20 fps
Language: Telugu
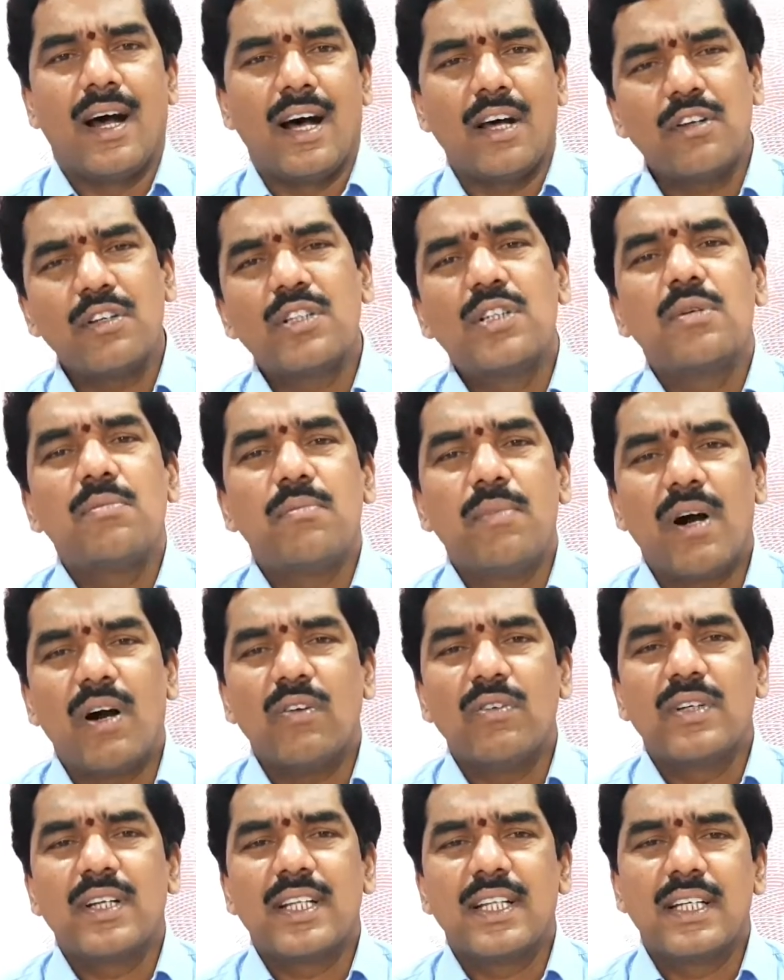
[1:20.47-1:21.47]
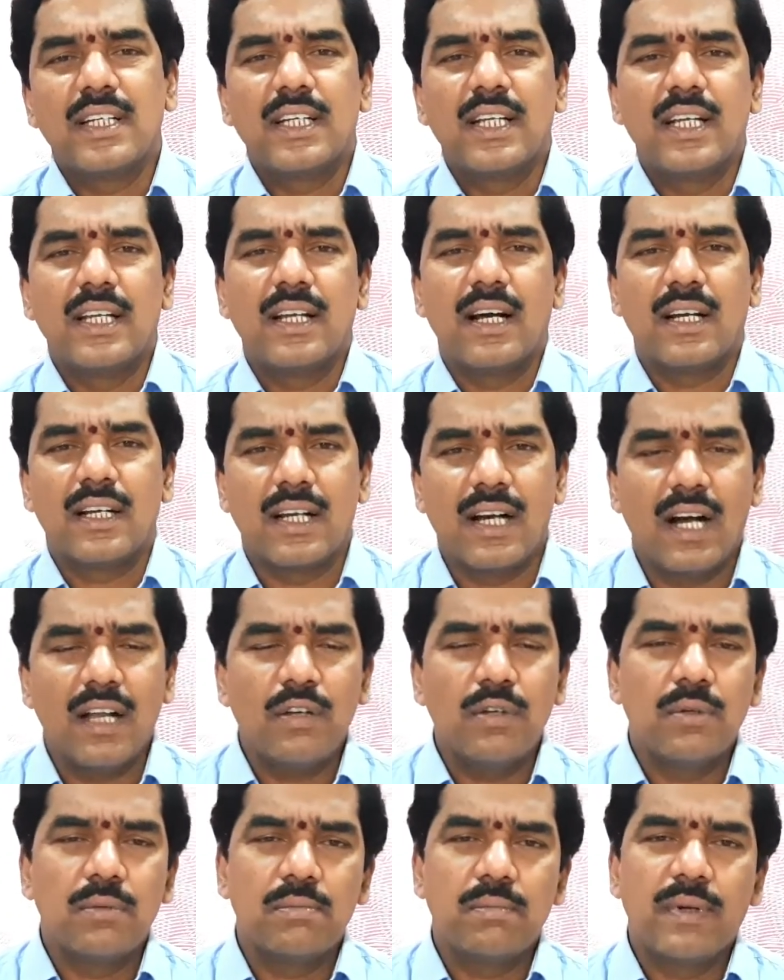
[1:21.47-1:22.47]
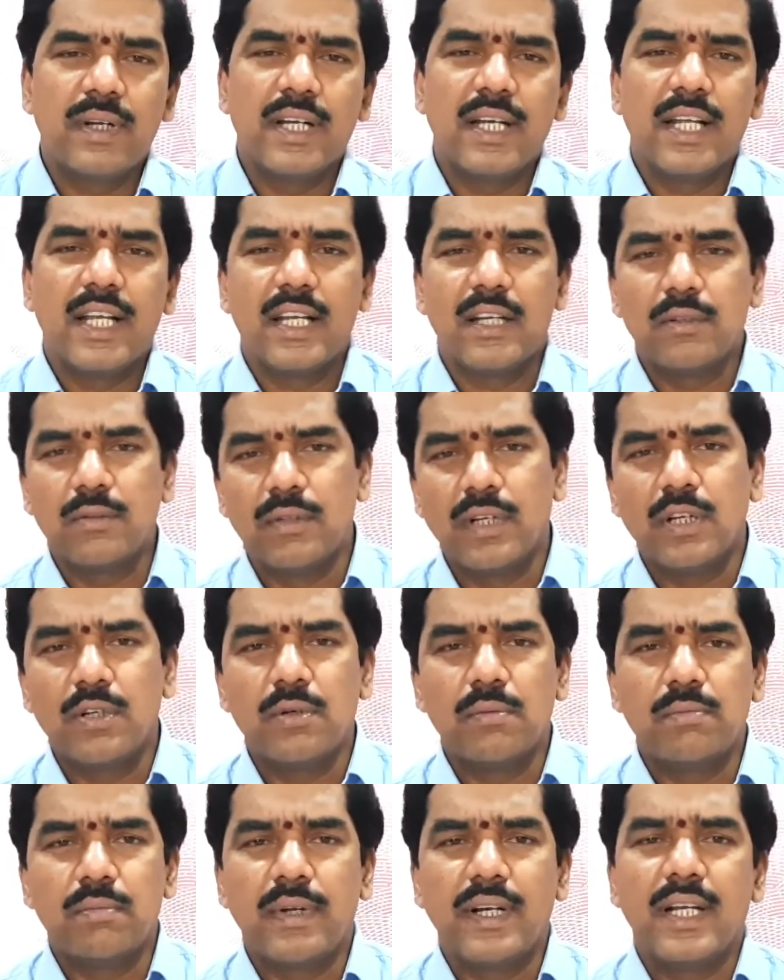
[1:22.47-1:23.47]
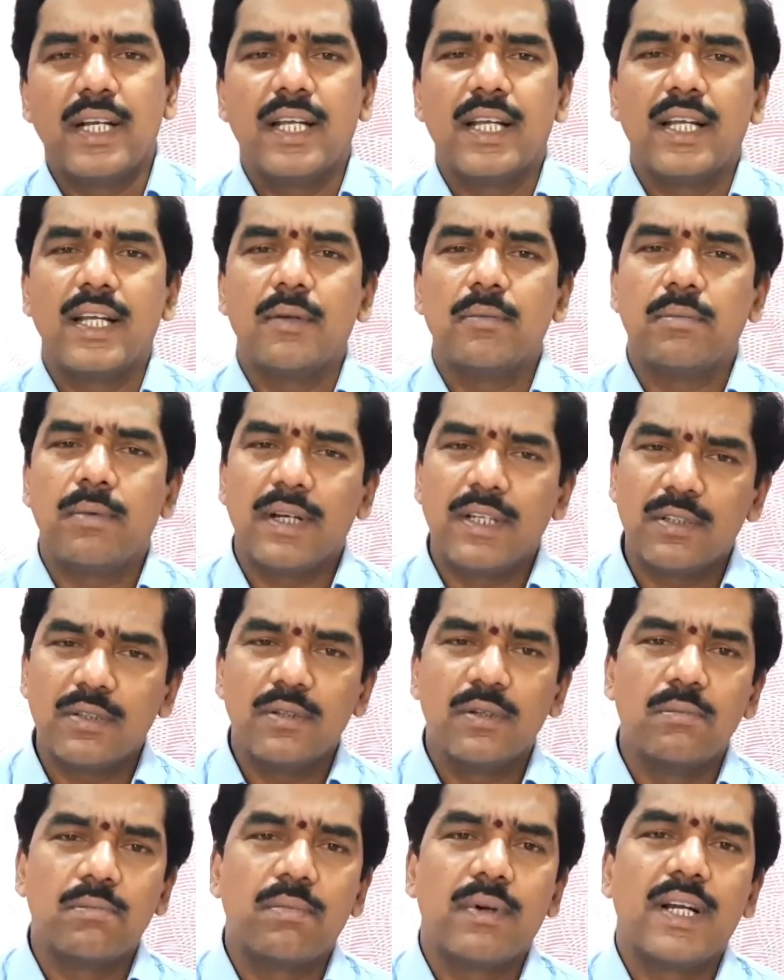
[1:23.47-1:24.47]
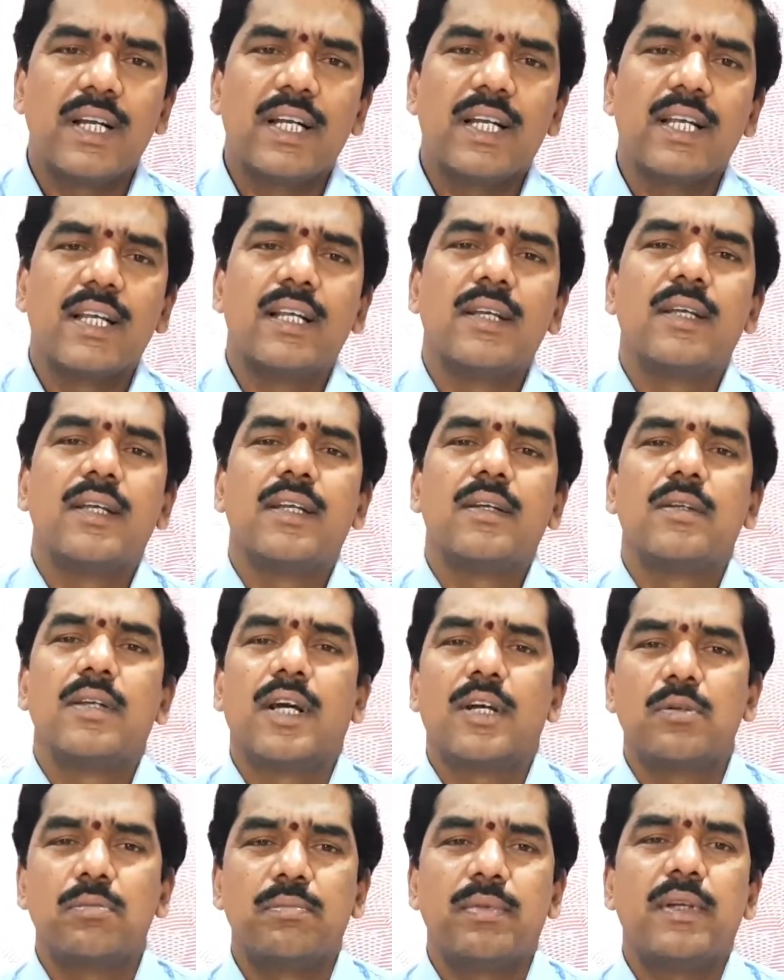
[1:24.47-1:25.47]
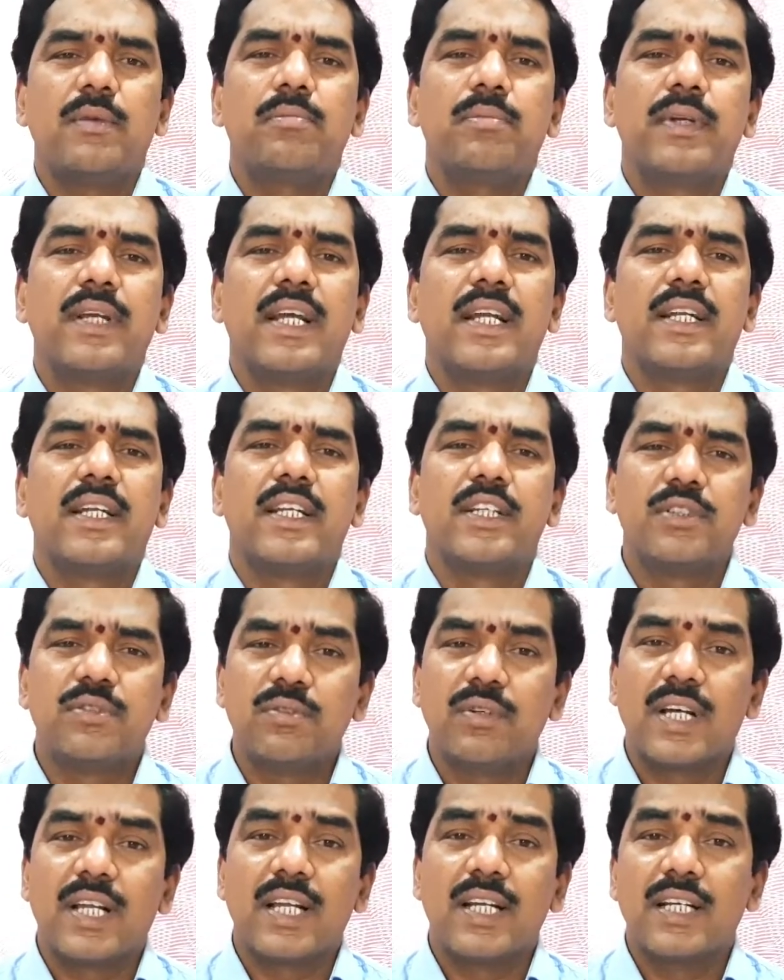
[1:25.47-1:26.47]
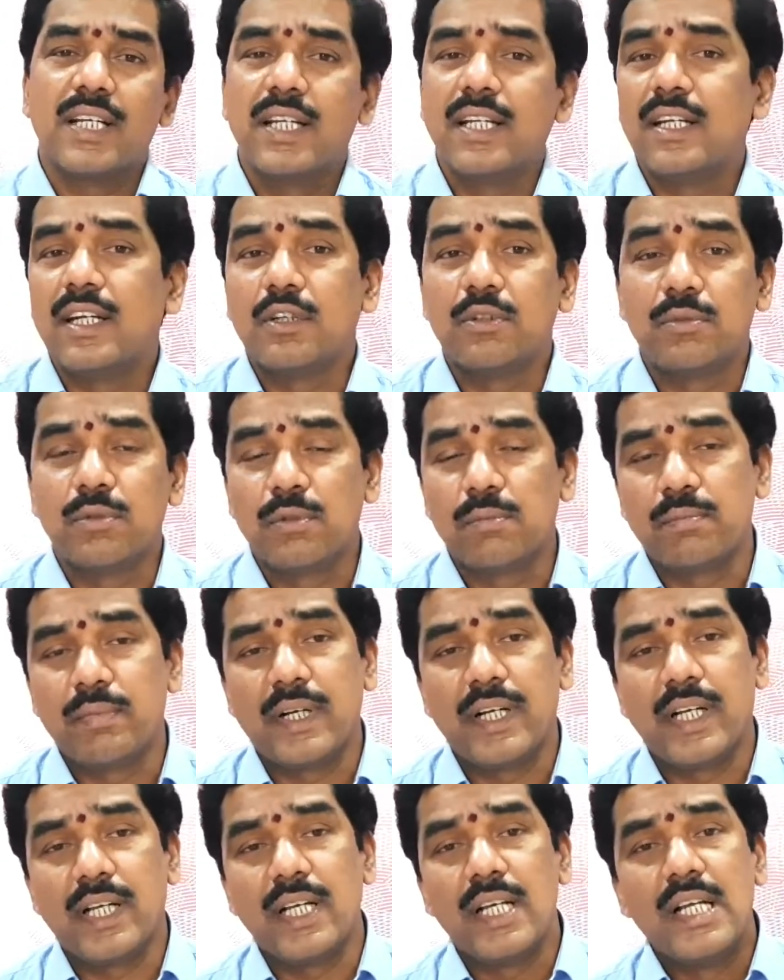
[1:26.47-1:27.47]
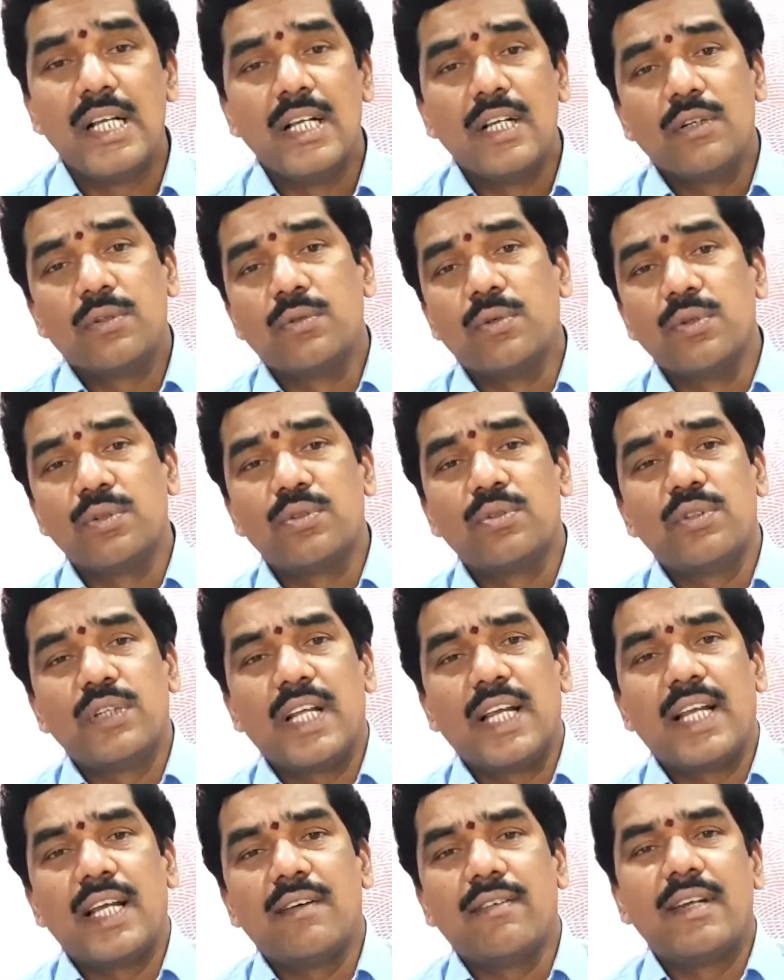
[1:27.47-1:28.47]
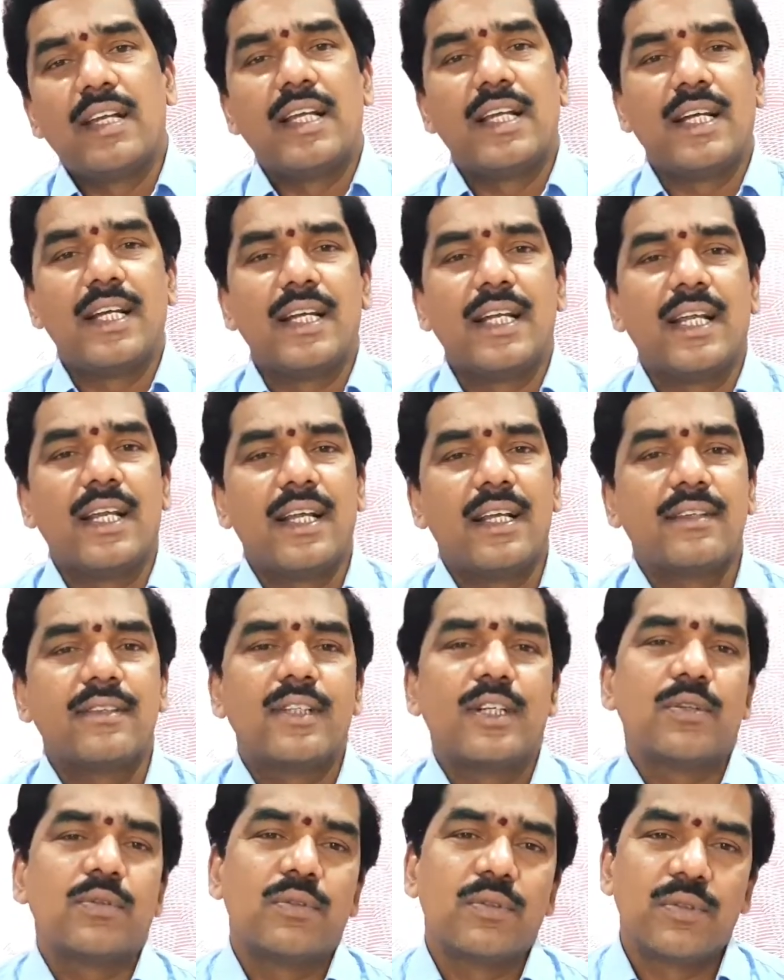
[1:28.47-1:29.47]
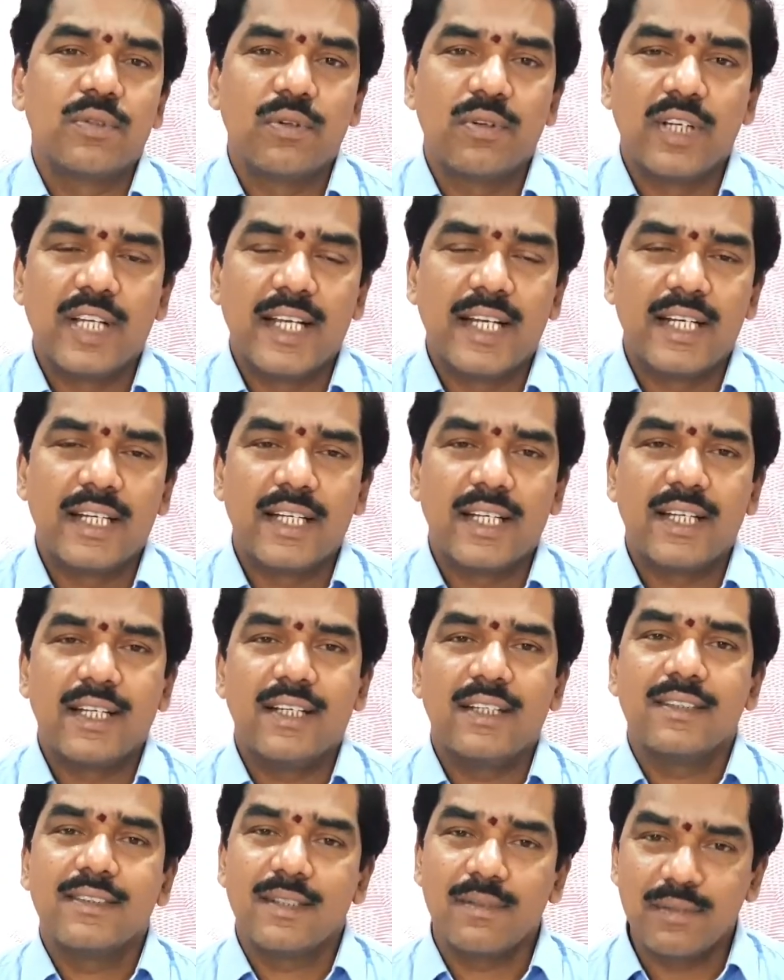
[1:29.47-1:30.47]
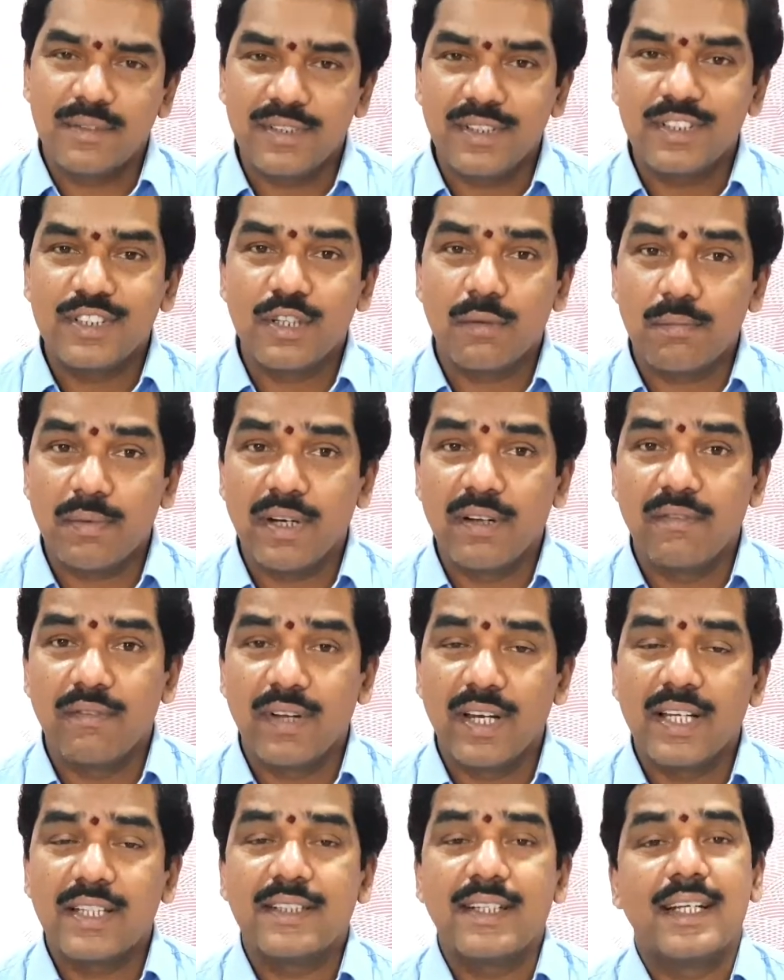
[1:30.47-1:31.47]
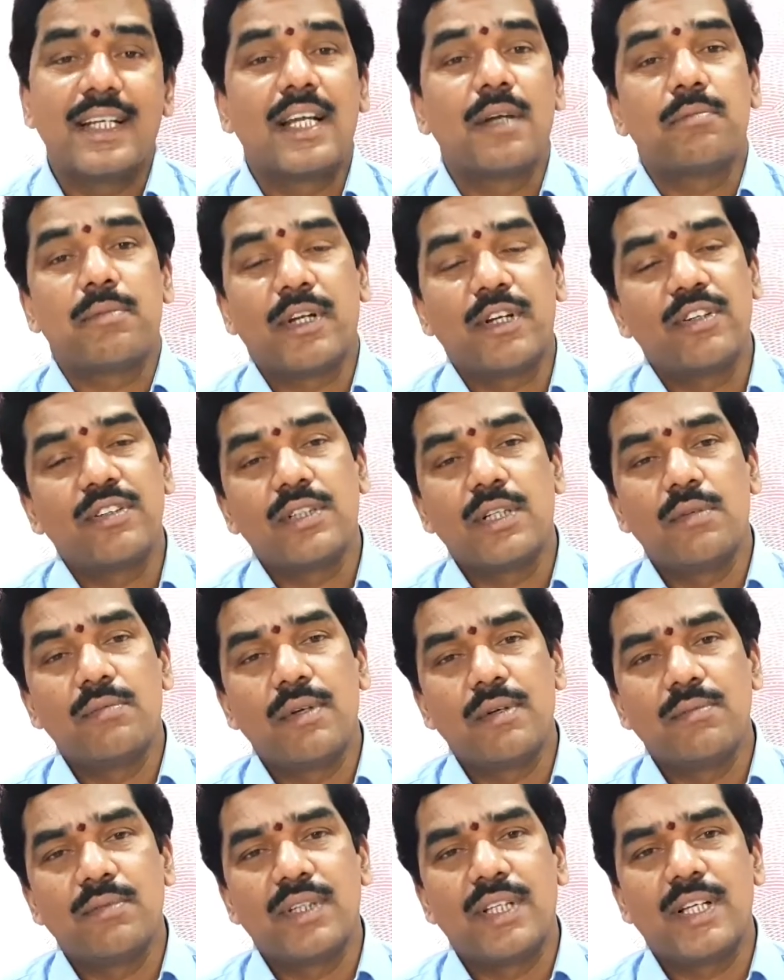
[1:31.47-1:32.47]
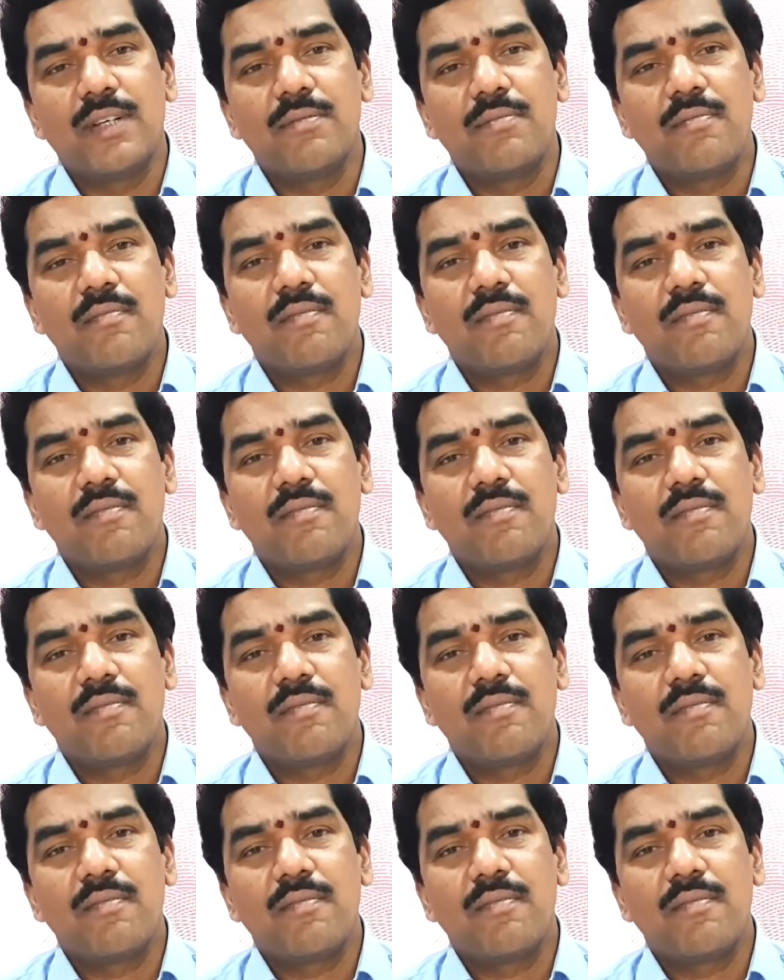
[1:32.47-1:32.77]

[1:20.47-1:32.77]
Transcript: ఆ ఆరోగ్యం బాగుండదండి నా కాలు నొప్పండి గుండె నొప్పండి పంట నొప్పండి నాకు బీపీ అండి షుగర్ అండి నడువు నొప్పండి కూర్చుంటే లేవలేనండి లేస్తే కూర్చోలేనండి ఈ సమస్యలు చెప్పడం వల్ల జరిగే ప్రయోజనం ఏముంది